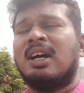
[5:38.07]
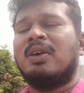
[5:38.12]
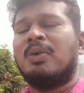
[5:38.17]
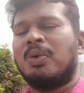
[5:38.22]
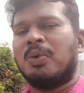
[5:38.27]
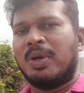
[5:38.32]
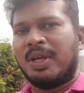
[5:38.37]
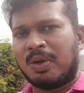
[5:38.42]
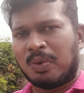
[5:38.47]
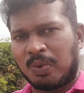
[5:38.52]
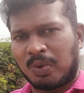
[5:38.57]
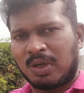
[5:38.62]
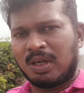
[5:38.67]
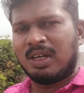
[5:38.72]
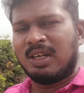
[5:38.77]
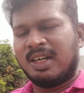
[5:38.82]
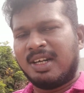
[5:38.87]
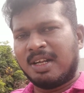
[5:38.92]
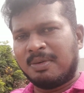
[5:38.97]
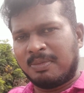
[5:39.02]
அவருடைய
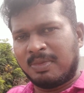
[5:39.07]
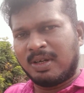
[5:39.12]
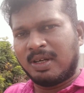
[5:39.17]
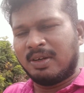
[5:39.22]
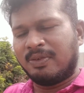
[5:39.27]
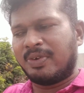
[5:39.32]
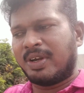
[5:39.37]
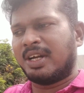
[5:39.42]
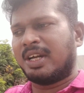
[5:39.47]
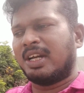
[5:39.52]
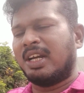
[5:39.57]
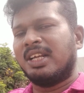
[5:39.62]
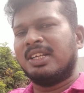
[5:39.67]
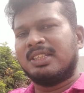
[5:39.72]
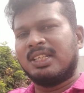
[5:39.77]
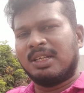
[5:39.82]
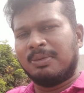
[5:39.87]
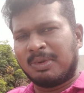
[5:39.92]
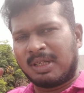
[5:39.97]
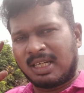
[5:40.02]
குரல் நம்ம
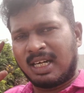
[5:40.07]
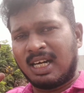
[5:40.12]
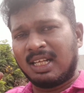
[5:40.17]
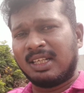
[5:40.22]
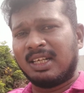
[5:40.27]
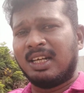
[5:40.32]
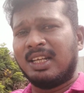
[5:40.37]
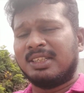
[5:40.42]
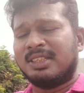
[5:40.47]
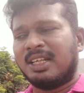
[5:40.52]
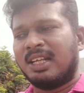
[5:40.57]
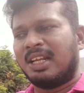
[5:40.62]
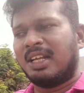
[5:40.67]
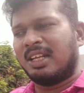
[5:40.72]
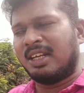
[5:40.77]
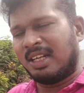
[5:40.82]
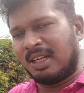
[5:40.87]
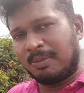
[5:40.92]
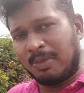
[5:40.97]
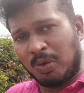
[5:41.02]
வீட்டிலையும் சரி நம்ம காதுகளையும் சரி
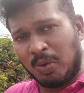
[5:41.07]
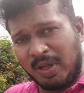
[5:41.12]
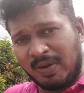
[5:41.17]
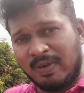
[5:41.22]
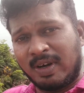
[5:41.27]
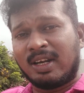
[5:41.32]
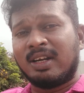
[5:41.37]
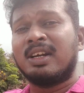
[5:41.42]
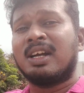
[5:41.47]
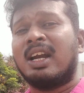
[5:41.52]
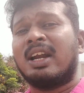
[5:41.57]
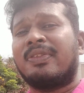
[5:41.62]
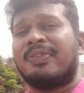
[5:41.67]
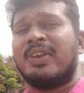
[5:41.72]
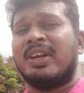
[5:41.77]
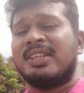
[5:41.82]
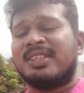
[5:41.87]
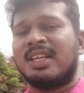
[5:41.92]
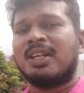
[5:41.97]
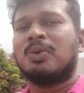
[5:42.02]
நம்மளுடைய
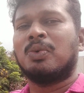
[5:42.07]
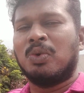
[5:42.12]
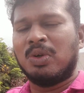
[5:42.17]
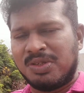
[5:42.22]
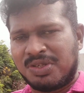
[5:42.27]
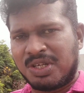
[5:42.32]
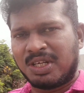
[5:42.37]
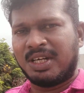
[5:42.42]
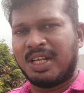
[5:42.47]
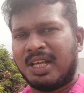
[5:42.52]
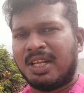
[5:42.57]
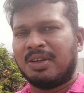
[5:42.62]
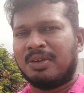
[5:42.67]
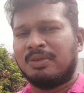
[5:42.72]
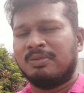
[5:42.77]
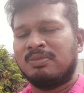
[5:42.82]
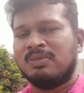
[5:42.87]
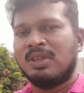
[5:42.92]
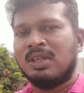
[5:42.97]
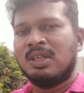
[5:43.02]
வருங்காலத்துலேயும் சரி ஒழிச்சிக்கிட்டே
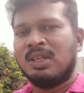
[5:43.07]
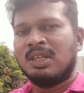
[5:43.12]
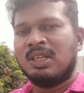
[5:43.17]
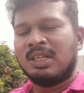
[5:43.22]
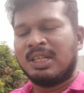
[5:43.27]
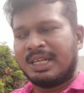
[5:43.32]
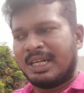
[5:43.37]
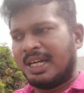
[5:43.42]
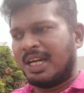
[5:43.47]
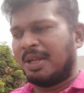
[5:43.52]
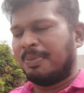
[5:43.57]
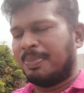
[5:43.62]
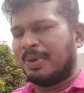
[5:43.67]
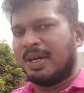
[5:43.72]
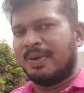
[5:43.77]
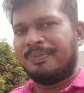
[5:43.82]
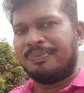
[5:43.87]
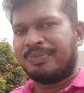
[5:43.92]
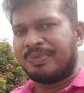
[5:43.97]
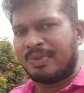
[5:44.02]
இருக்கும்
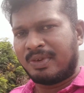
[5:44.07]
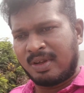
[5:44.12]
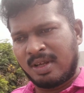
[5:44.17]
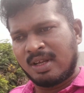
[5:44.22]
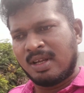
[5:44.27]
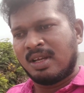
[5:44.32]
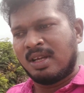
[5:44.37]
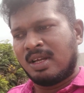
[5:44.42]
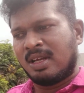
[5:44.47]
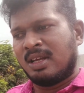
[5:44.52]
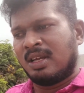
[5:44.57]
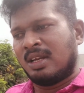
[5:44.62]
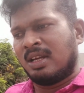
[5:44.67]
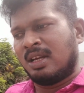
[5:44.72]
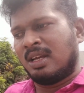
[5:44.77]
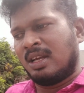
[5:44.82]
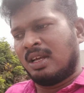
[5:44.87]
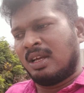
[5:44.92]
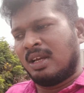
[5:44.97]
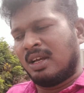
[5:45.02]
கண்டிப்பாக
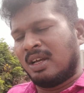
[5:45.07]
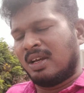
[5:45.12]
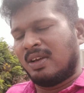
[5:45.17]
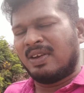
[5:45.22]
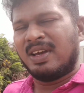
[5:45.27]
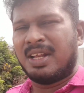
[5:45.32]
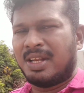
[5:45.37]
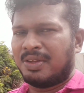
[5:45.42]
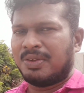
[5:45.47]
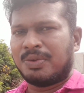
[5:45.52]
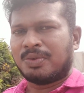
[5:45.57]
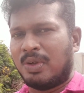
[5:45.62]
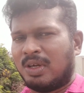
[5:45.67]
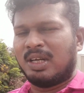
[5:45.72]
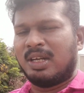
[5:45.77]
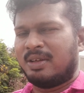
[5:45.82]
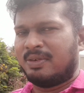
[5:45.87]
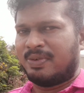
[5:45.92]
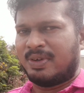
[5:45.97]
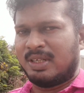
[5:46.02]
வேறு எதுவும்
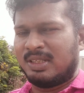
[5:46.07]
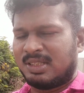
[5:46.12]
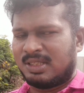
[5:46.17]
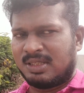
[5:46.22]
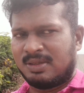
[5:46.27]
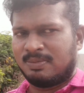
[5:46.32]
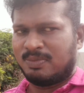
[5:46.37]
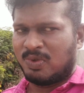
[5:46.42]
சொல்லலாம் ஃப்ரெண்ட்ஸ்